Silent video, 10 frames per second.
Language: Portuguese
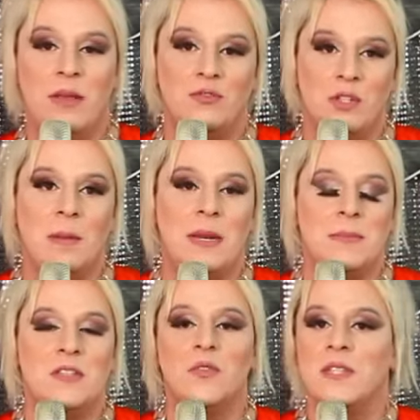Diga
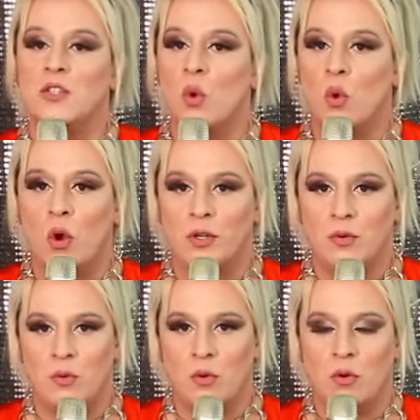para mim se vocês
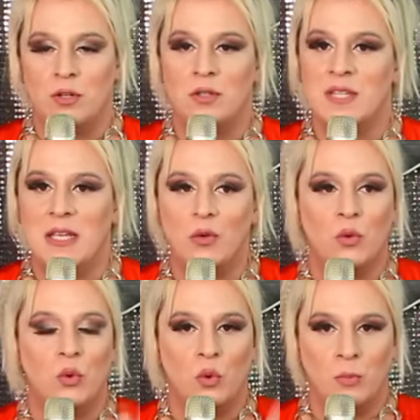concordam ou não concordam. Eu sei que
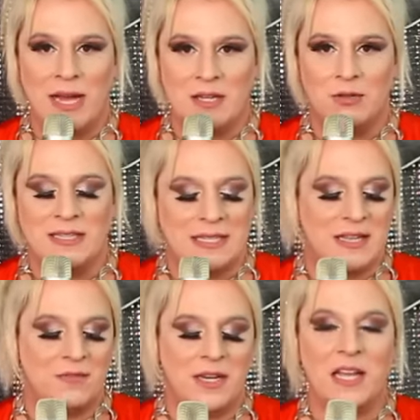o, o marido da
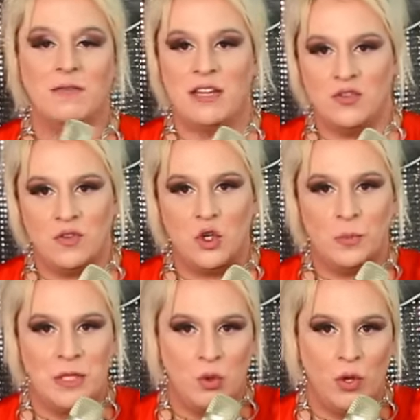Tata Werneck vai dividir
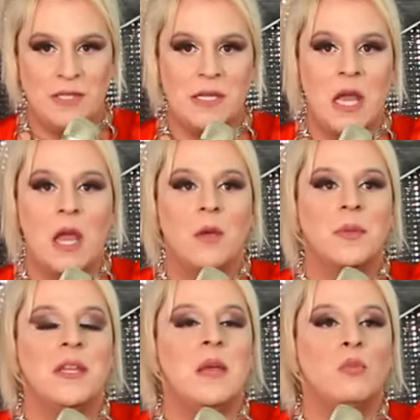opiniões,
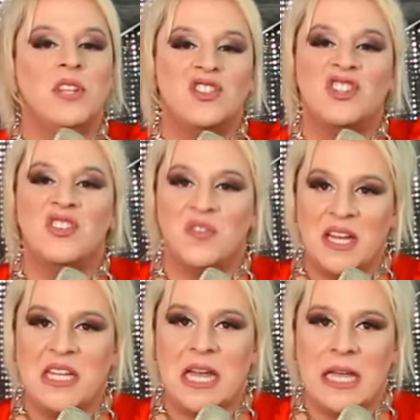que tem muita gente que
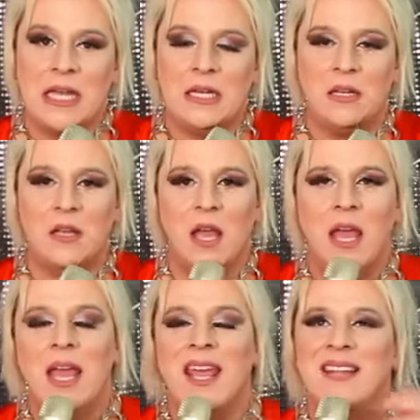faria ele.
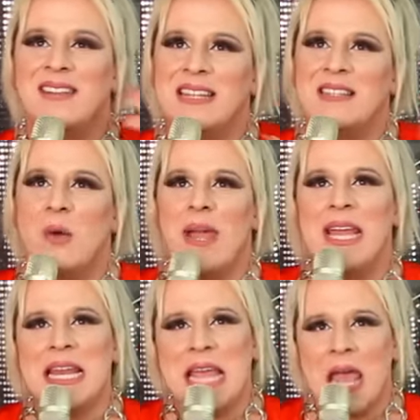Então,
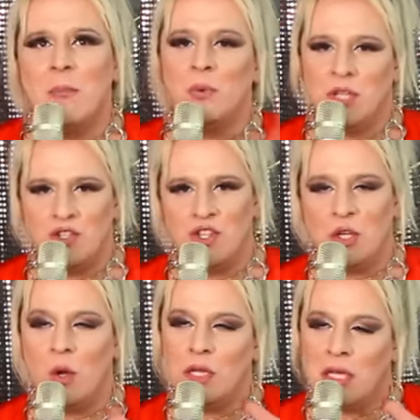ele é
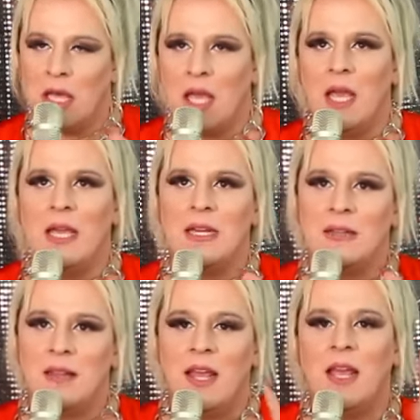bonitinho, ok, ele
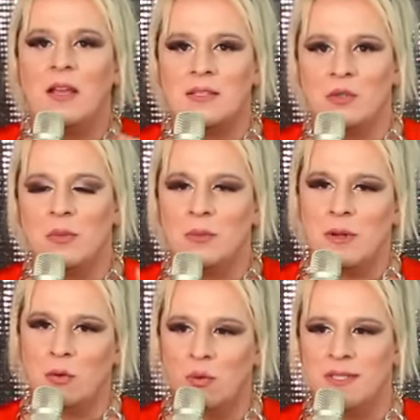tem assim uma,
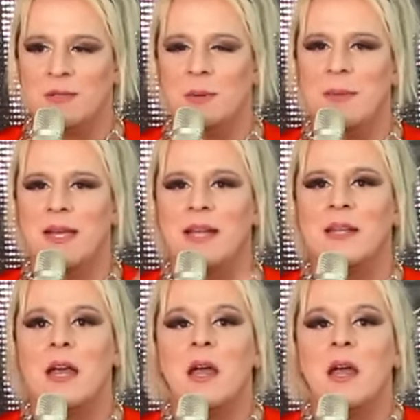uma coisa, uma pegada,